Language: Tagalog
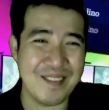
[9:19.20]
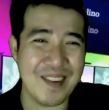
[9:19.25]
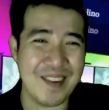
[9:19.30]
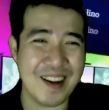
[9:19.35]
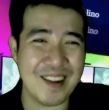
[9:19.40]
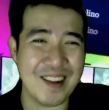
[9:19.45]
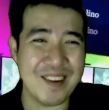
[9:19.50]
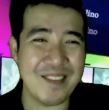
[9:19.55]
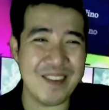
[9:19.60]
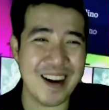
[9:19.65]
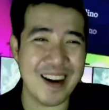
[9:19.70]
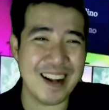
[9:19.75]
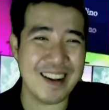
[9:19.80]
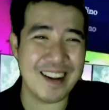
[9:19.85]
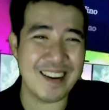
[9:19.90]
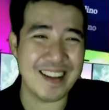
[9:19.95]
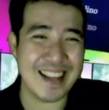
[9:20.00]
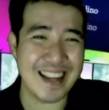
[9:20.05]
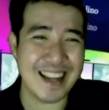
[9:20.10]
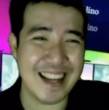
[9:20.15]
Brother,
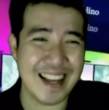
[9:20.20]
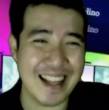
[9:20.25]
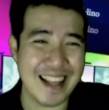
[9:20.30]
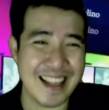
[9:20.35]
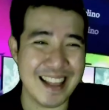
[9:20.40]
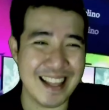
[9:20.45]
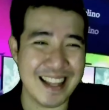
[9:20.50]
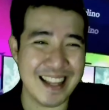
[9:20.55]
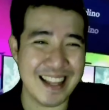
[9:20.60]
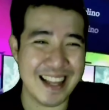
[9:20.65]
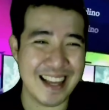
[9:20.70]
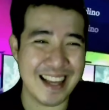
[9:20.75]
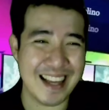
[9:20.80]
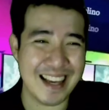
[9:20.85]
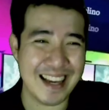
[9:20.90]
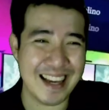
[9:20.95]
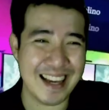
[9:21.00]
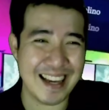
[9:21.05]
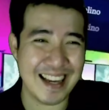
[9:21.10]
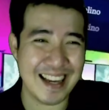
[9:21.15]
brother talaga sila.
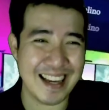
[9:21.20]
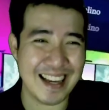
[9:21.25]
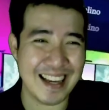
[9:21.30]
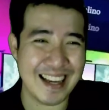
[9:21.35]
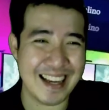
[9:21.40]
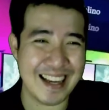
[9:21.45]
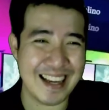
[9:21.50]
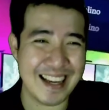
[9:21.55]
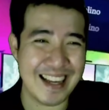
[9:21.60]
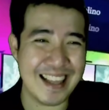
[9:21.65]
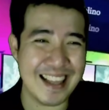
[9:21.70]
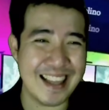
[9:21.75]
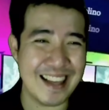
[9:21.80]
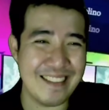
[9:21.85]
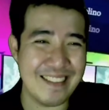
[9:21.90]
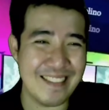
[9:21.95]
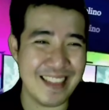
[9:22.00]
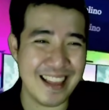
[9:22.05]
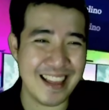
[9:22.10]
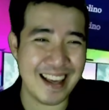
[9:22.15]
I
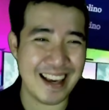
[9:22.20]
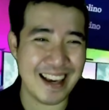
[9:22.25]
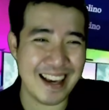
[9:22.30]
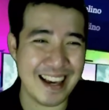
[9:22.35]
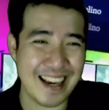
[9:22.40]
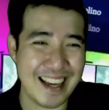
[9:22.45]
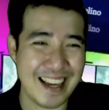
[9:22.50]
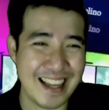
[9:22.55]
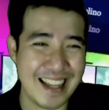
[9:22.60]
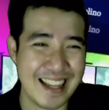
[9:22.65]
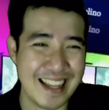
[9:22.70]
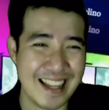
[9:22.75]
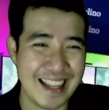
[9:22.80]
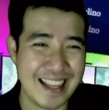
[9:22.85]
love that.